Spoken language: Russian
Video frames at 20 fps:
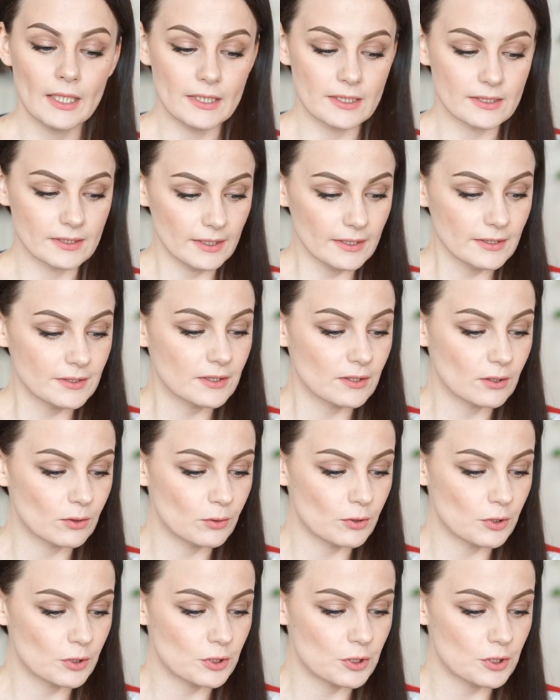И знаете,
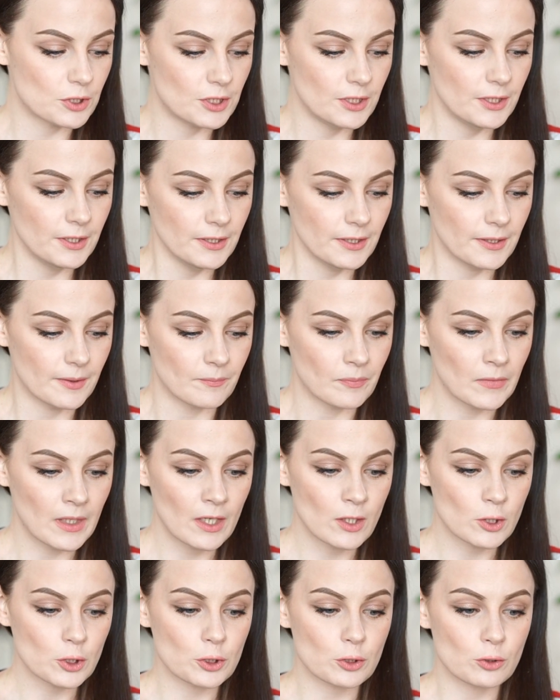такое ощущение,
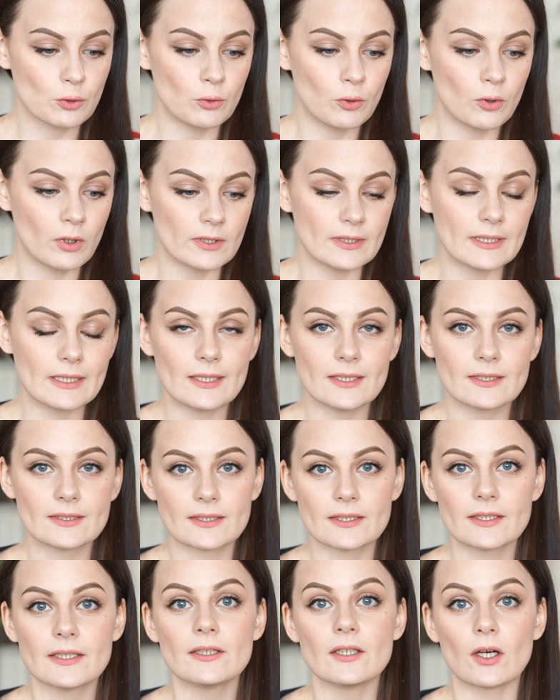что на
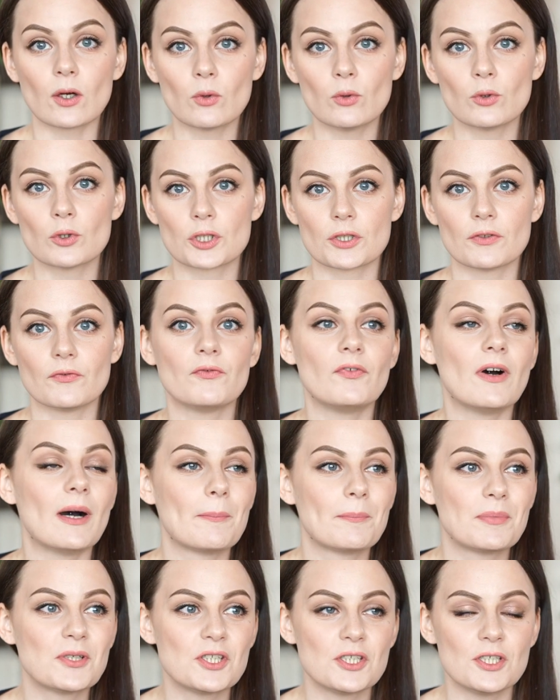лице, на коже
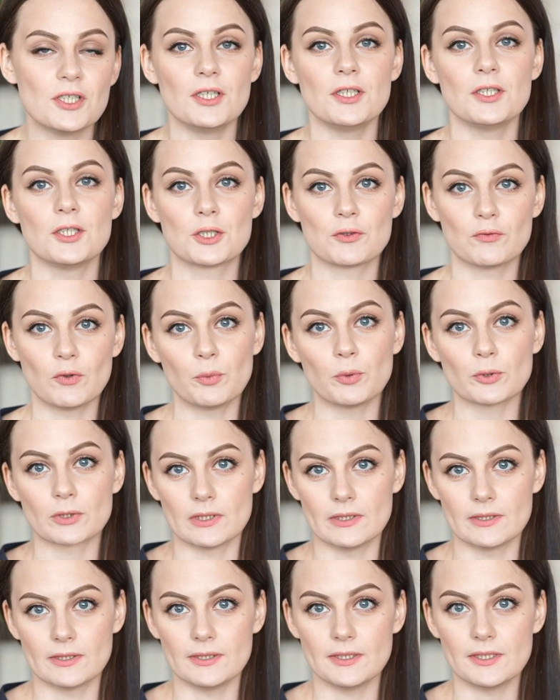вообще ничего
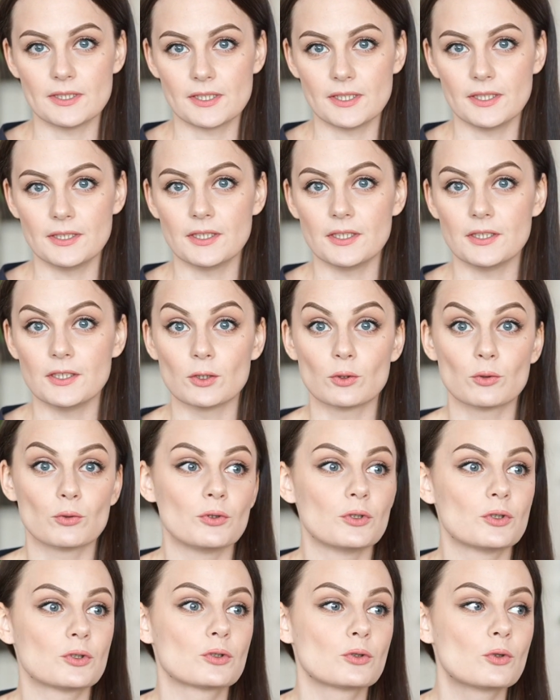после нанесения нет.
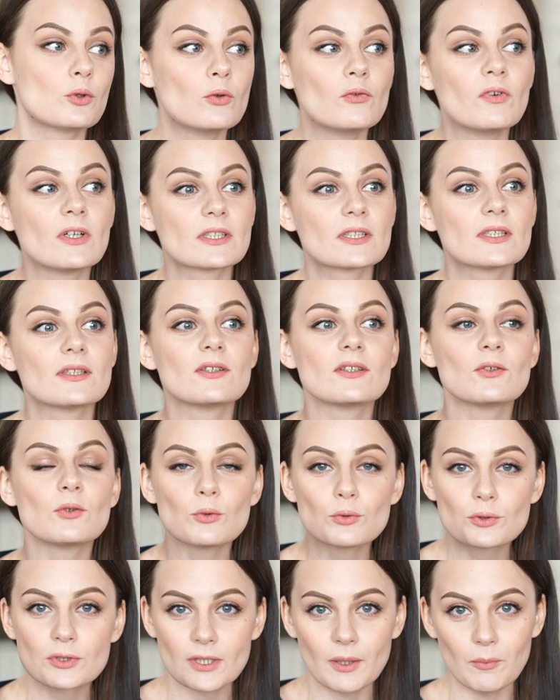То есть, что у вас
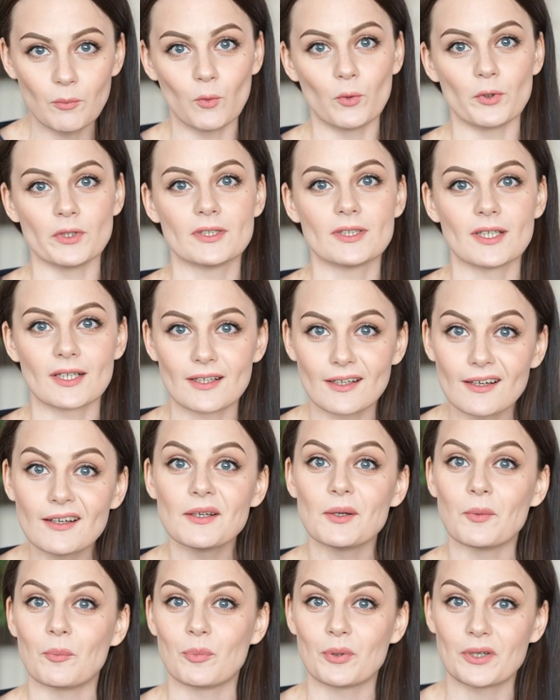у самой
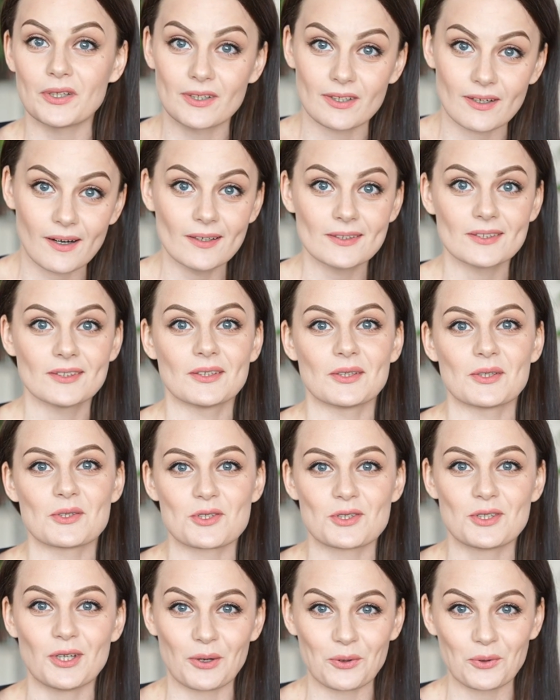такая прекрасная,
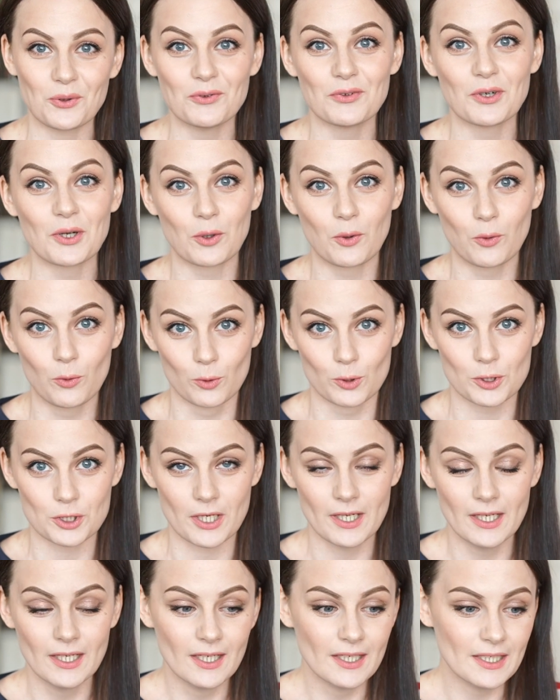здоровая кожа.